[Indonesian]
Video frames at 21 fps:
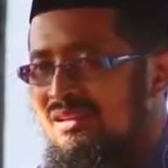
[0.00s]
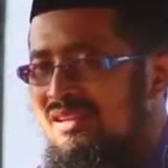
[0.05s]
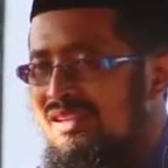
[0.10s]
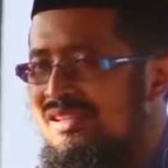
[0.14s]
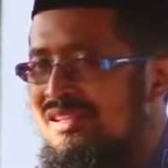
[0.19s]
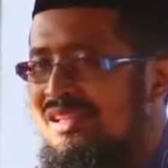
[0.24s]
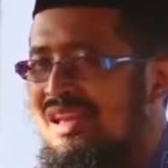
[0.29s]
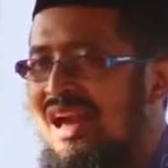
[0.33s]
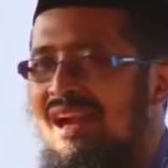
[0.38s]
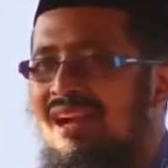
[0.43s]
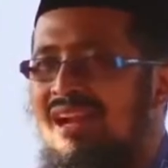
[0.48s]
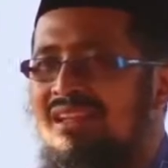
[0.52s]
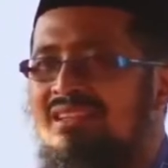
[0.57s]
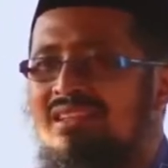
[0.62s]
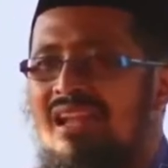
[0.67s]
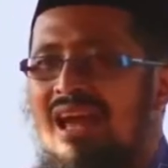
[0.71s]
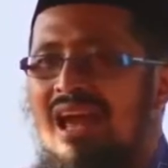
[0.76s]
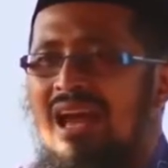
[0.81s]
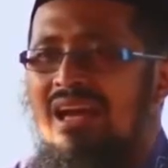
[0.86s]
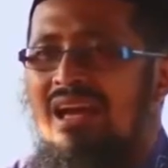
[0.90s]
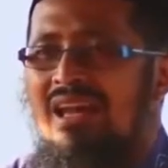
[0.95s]
Rizki Anda
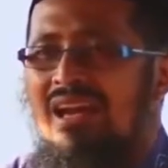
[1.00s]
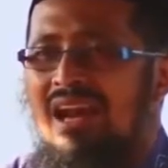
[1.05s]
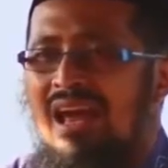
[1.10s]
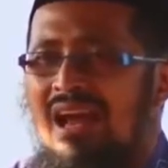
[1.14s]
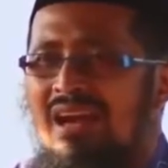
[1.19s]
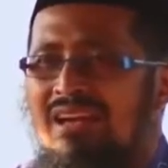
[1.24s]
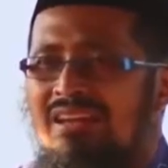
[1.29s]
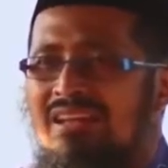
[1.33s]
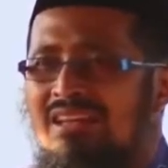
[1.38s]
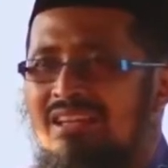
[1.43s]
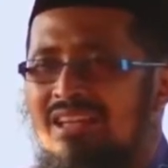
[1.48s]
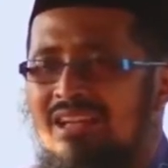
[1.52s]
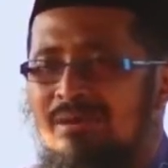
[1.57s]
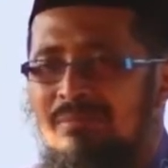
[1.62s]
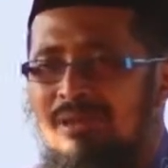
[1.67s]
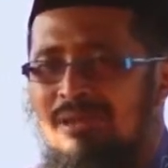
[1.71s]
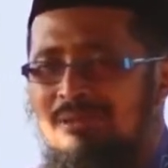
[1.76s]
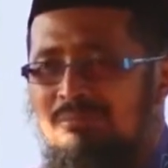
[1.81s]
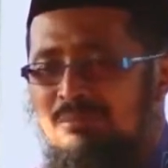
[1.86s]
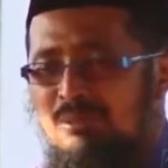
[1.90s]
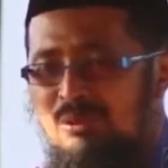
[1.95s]
tidak akan ada
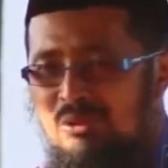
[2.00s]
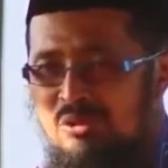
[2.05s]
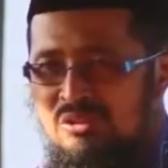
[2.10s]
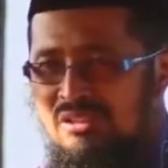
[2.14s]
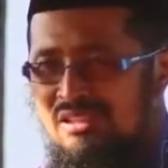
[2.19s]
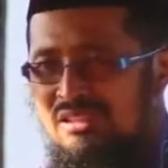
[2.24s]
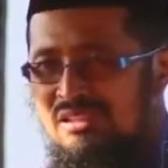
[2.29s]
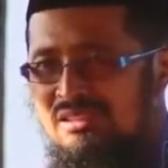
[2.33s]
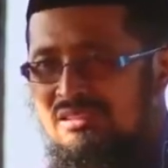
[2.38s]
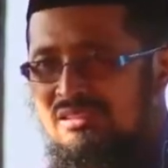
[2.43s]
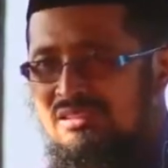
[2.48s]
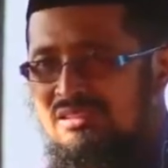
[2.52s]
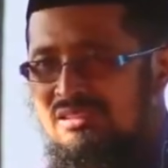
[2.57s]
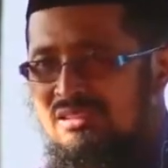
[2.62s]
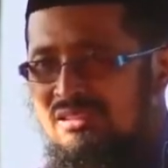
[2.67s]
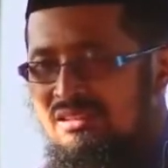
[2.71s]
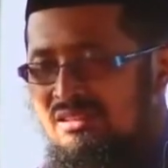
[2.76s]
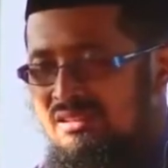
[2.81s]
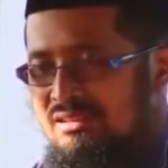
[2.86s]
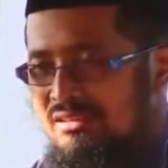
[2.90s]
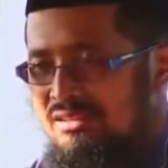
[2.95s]
yang merebutnya.
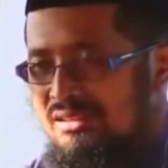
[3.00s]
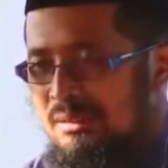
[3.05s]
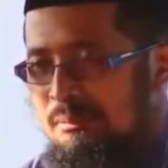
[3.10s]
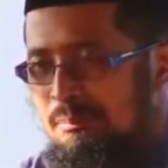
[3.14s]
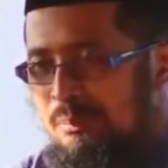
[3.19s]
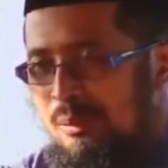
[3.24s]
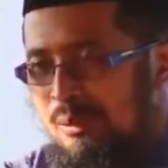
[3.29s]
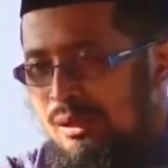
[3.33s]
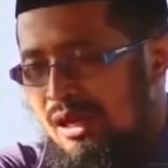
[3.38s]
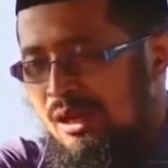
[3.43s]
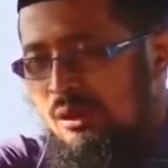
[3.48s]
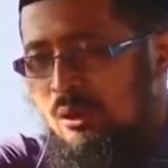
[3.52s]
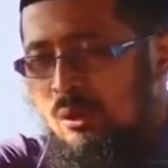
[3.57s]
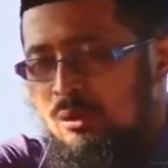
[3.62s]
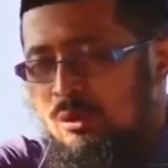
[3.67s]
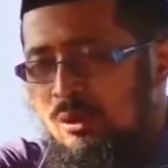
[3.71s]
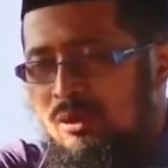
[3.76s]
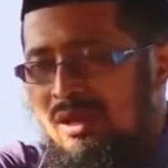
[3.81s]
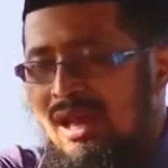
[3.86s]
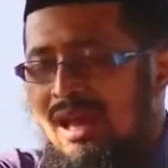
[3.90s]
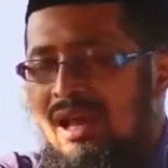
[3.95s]
Tempuhlah
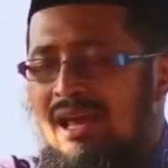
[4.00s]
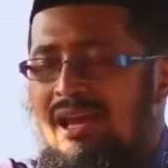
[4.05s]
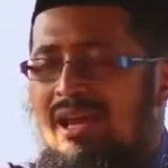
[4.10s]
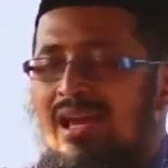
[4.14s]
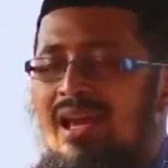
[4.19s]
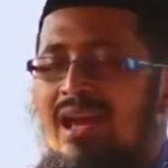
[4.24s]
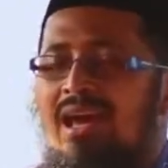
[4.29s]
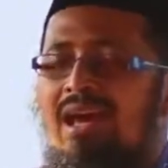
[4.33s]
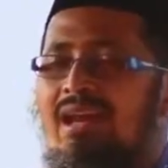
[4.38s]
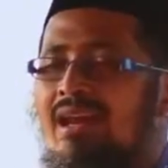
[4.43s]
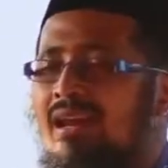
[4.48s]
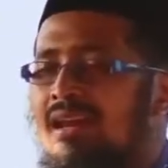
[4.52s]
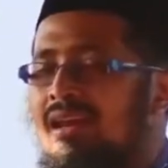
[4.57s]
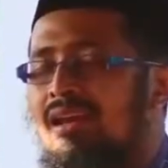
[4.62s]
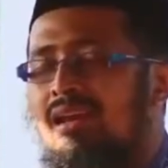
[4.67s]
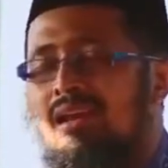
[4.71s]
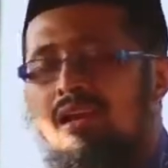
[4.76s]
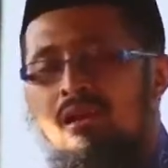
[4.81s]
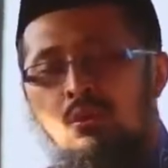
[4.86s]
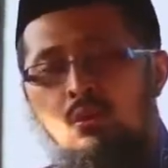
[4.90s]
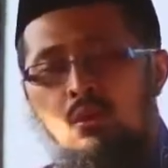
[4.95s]
khudul halal,
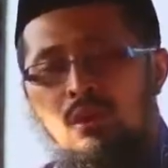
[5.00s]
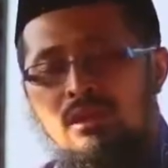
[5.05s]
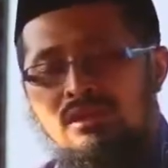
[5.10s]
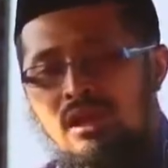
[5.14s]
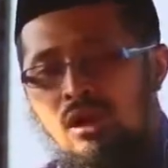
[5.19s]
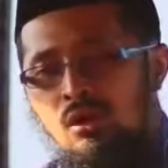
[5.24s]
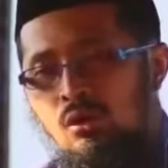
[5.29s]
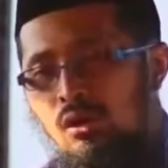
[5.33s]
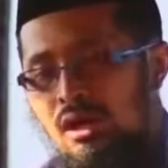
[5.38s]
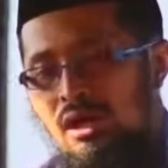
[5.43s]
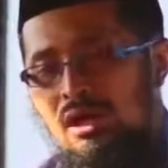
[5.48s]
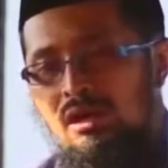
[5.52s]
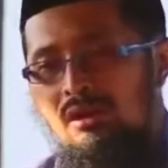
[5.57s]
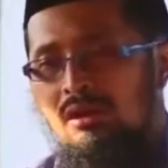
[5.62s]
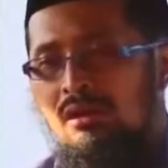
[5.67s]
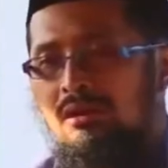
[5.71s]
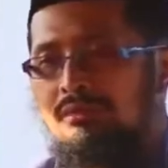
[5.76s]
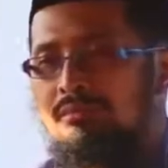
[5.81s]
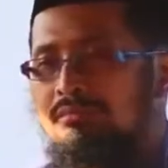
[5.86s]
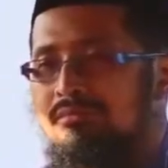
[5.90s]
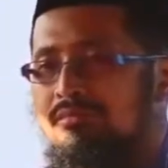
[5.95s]
wada'ul
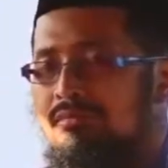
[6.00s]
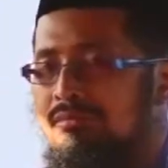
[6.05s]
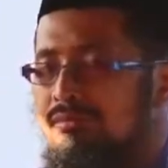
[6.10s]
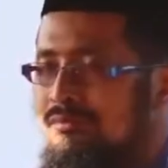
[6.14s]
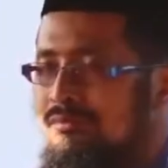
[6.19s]
haram.